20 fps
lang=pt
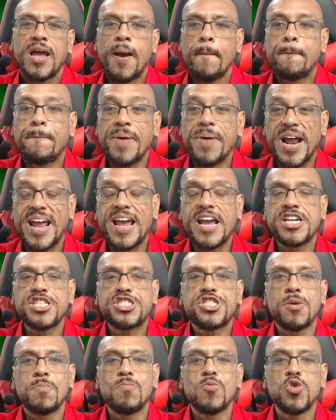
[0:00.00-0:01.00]

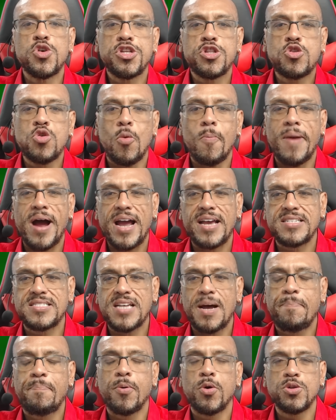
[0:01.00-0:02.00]
preenche muito mais a
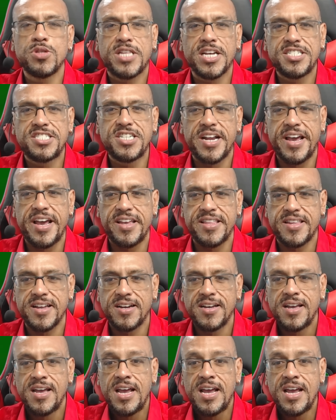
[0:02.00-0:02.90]
ponta direita.